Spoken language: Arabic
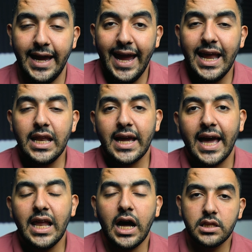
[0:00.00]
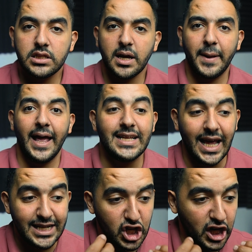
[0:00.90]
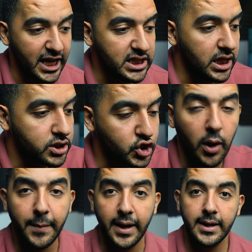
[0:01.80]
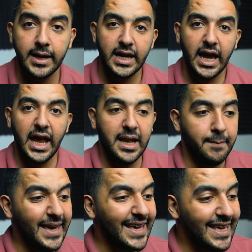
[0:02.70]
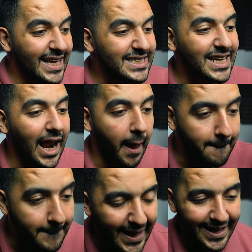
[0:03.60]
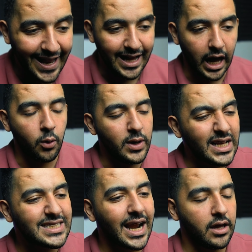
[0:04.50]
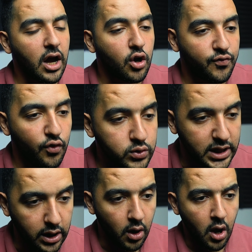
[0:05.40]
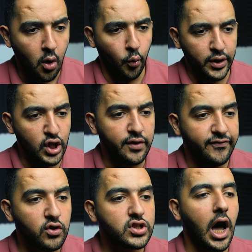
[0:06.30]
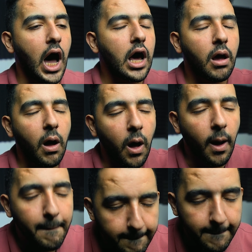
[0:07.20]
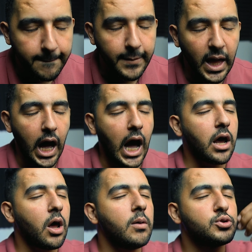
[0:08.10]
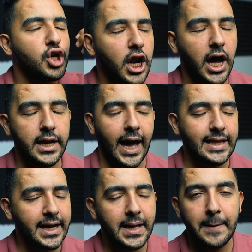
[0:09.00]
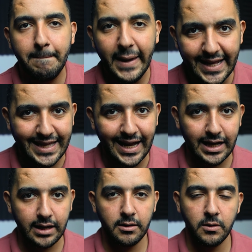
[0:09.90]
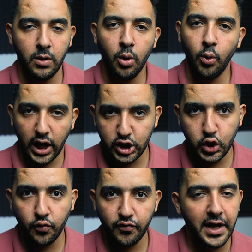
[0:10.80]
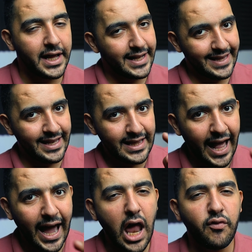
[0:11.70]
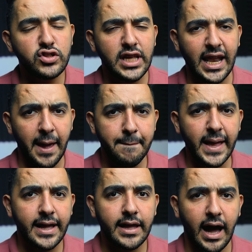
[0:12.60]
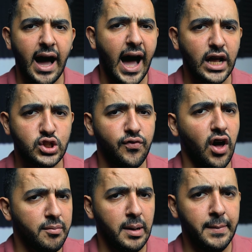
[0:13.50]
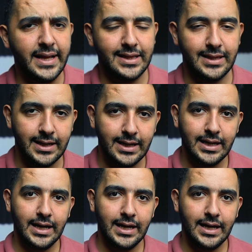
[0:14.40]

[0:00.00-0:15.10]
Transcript: ايه اللي يخلي حضرتك ما... الشركات دي نصابه اللي بيجي يسرق منك او يسرق ياخد فلوسك ويديك فلوس حرام حرام شرعا هتخرب بيتك وهتشوف دخل الفلوس ده على ابنك هتشوف خراب البيت